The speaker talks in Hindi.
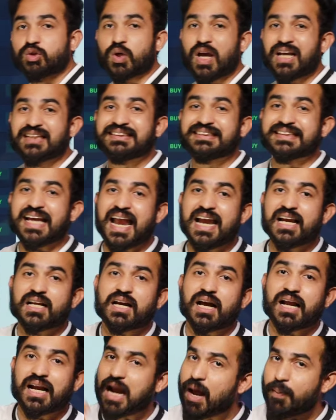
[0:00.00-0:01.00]
को जो है सेल
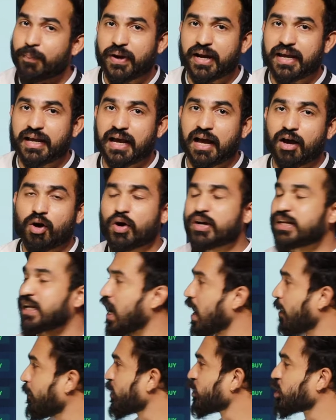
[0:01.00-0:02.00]
करना पड़ेगा और
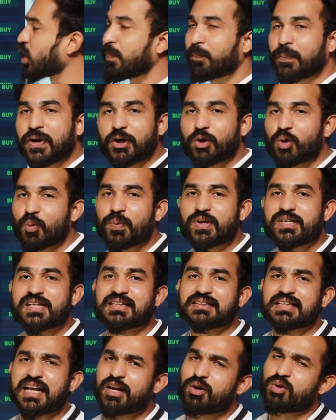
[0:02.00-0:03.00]
यहाँ पे जो है पी टू पी
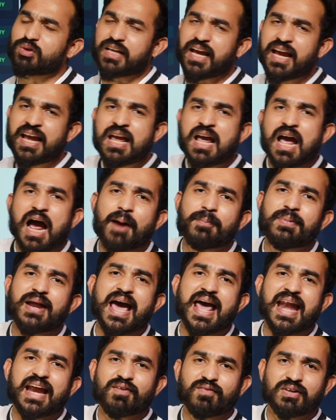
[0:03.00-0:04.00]
जैसा नहीं होता है आप
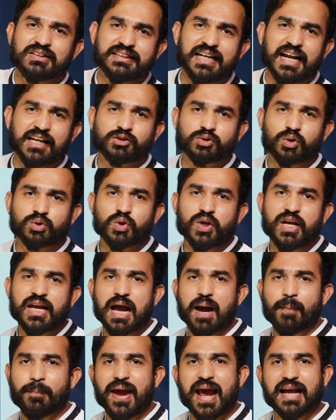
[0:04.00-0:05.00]
डायरेक्ट वजीर एक्स को जो है
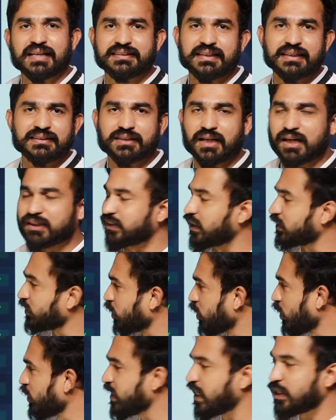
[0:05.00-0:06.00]
यहाँ पे एक्सचेंज कर
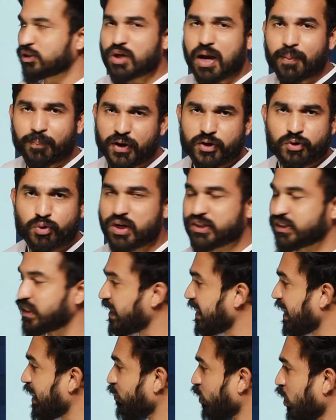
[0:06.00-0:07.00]
सकते हो ये जो आपका
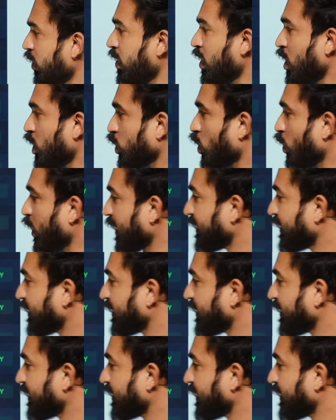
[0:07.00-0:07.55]
यूएसडीटी है वो तो